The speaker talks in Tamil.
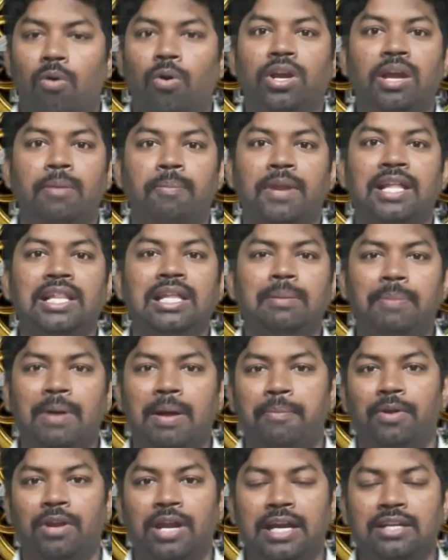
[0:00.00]
ஓகே பிரதீப்
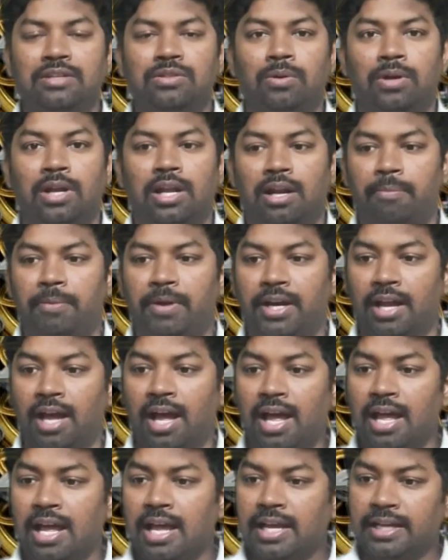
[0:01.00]
அப்புறம் என்ன சொல்கிறார் அப்படின்னா